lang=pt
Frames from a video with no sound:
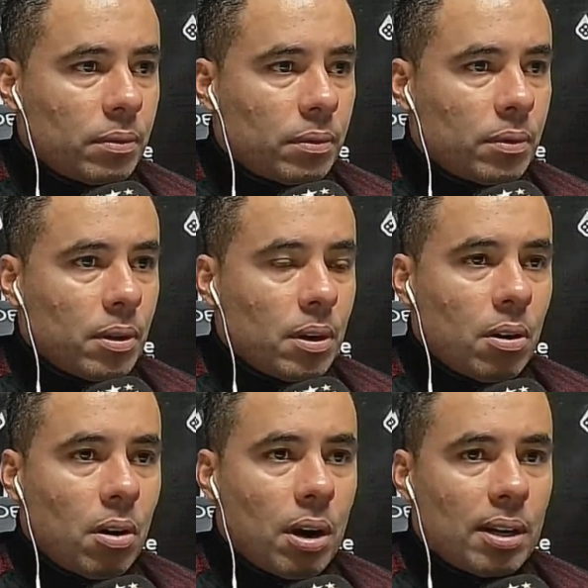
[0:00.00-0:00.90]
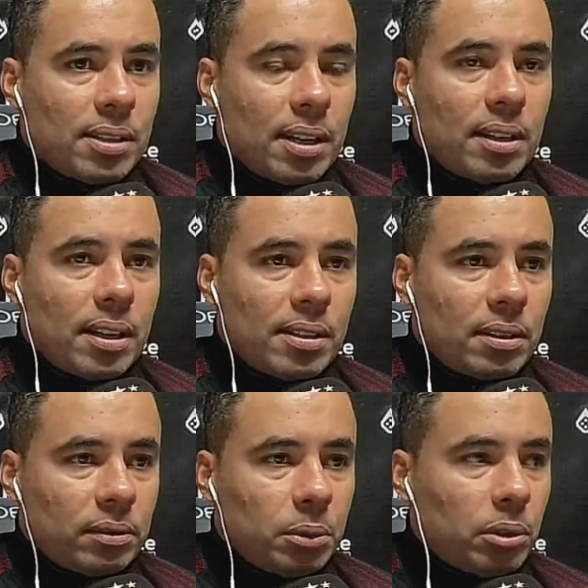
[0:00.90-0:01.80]
do campeonato. Olha,
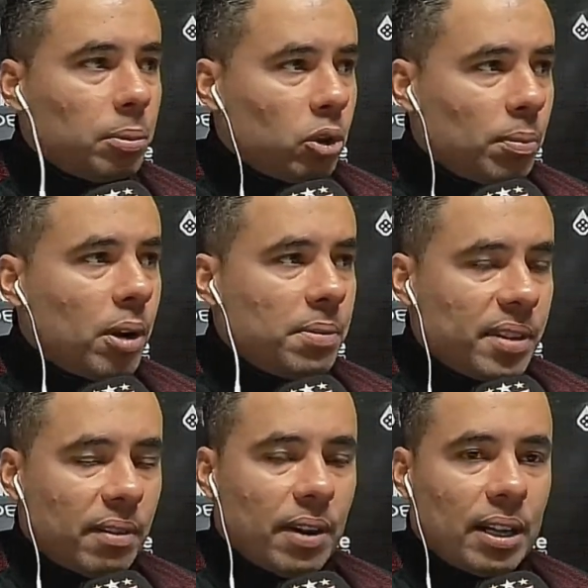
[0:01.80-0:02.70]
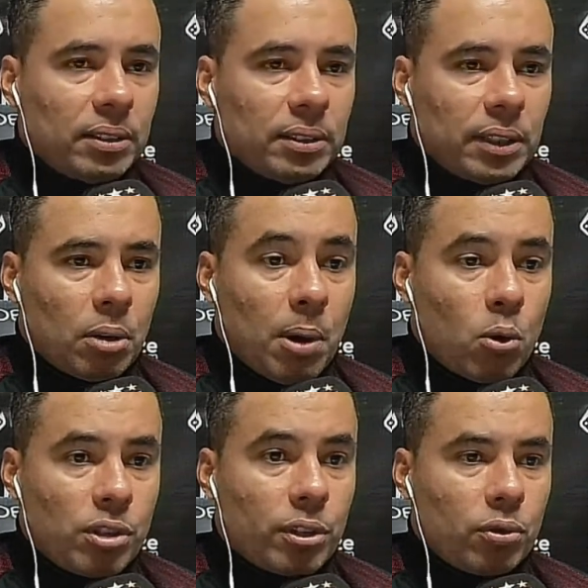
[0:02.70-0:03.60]
certeza, muito, muito bem observado. Era uma
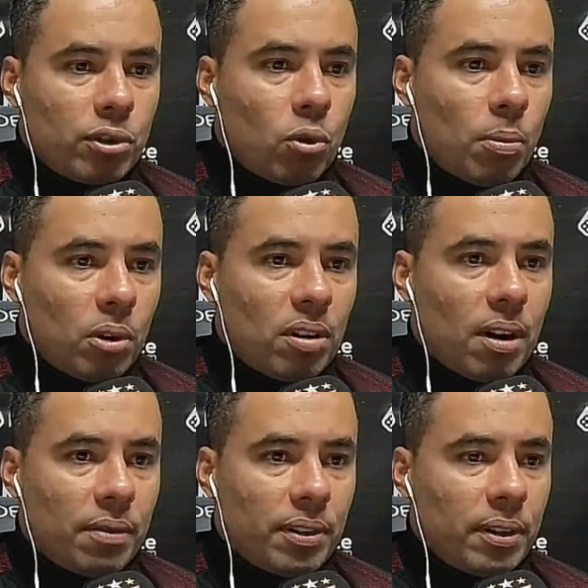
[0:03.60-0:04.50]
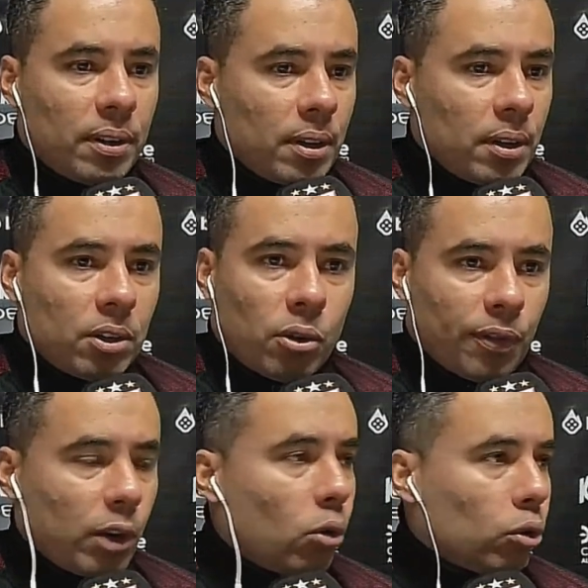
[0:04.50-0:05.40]
coisa que nos incomodava
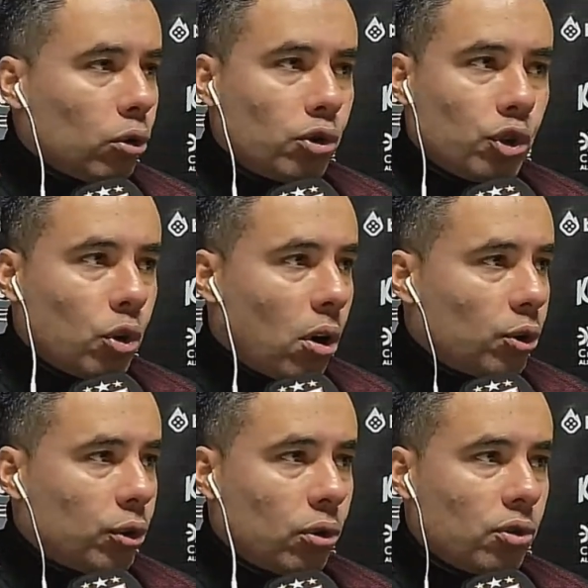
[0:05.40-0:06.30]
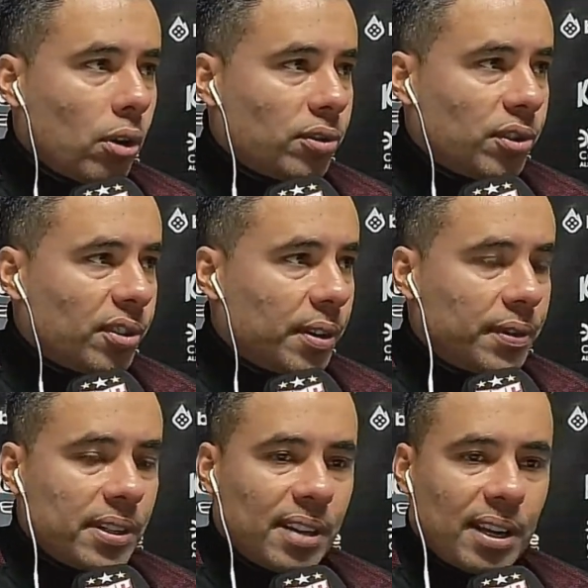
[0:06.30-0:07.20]
sofrer gol todos os jogos, todos os jogos a gente
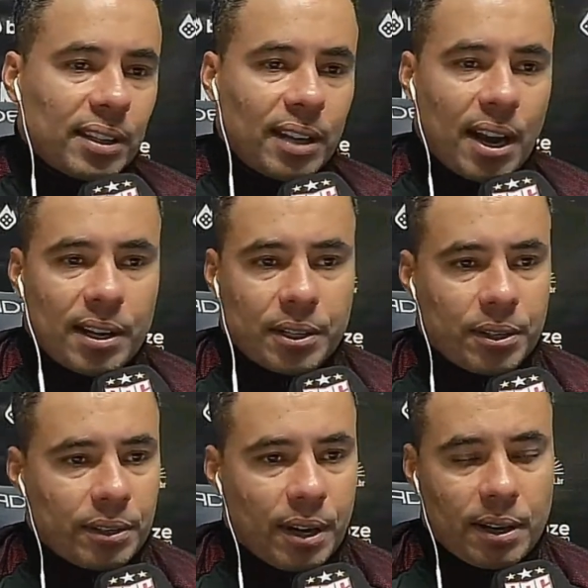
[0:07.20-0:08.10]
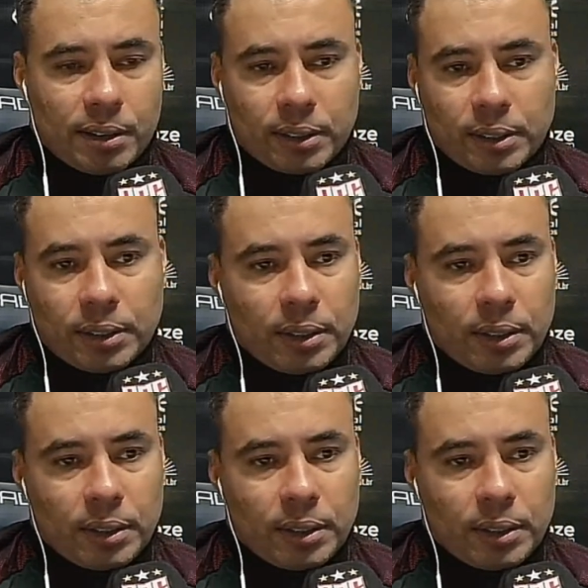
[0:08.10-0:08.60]
teve que sair atrás, né?